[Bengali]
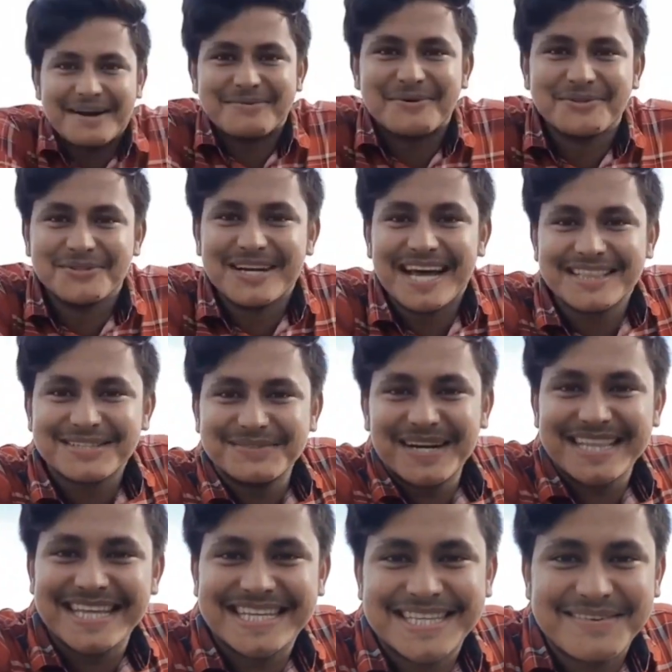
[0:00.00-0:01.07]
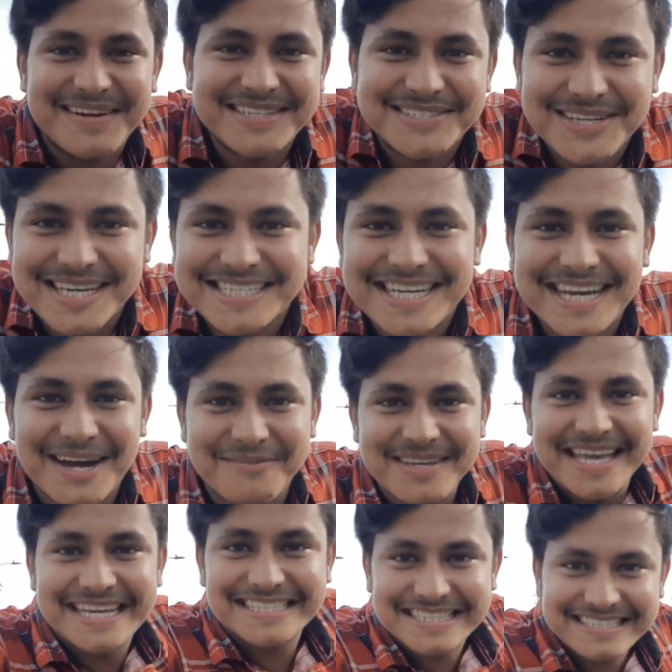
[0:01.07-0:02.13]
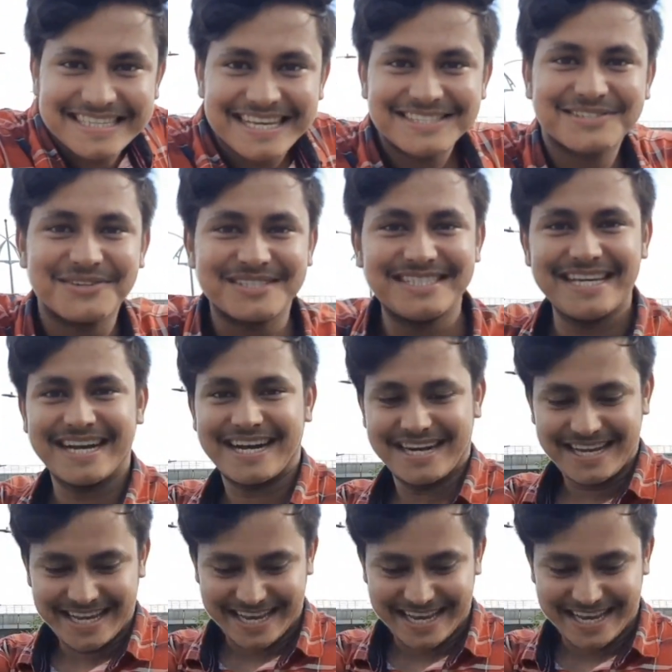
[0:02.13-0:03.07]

আর বন্ধুরা তোমরা দেখতে পাচ্ছ এই যে আমি এক্সারসাইজ করছি এখানে